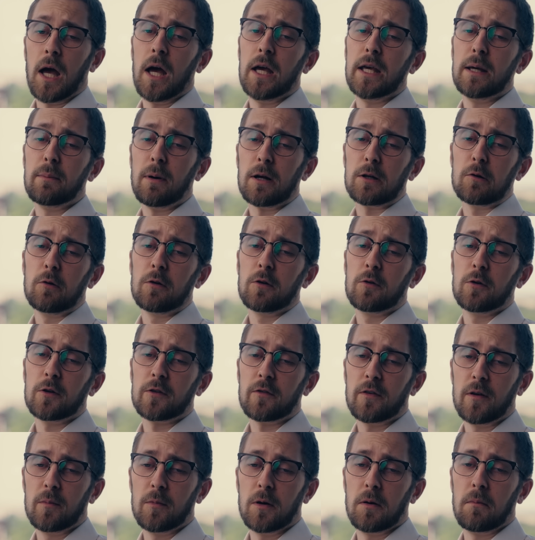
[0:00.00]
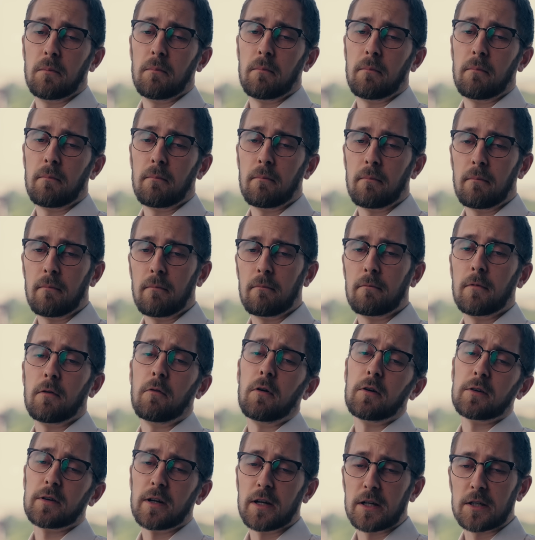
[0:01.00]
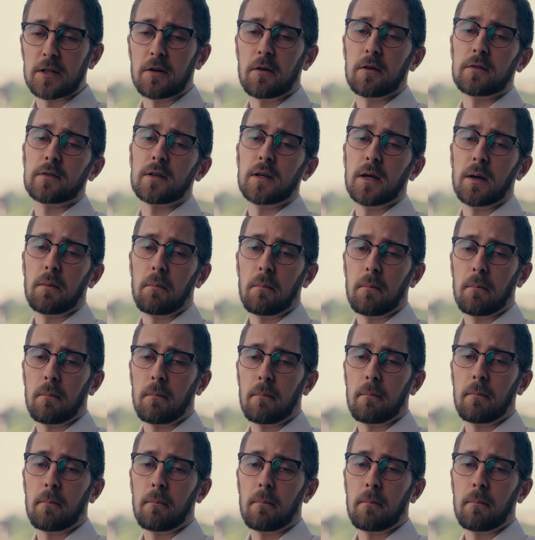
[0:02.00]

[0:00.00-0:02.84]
Hey, ihr macht coole Kurzfilme. Wir wollen euch eine Chance geben.